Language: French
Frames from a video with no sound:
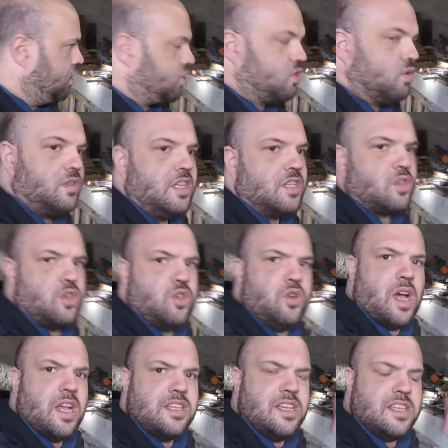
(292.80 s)
Toutes ces structures
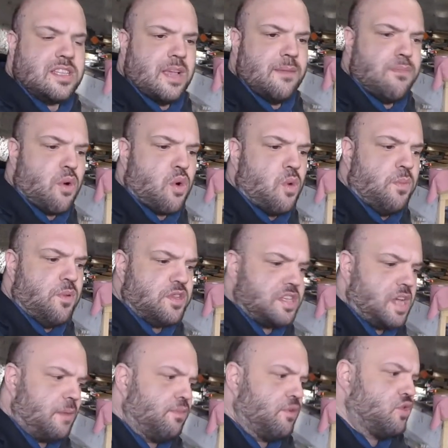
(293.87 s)
acier seraient beaucoup plus
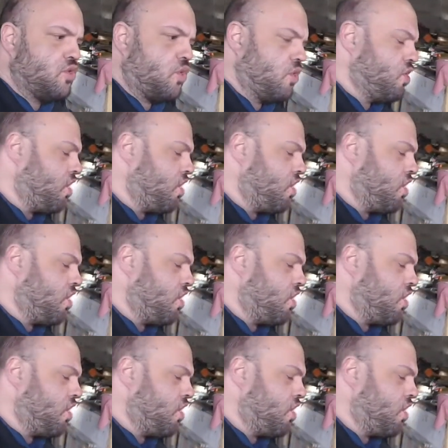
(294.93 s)
simples le jour où il y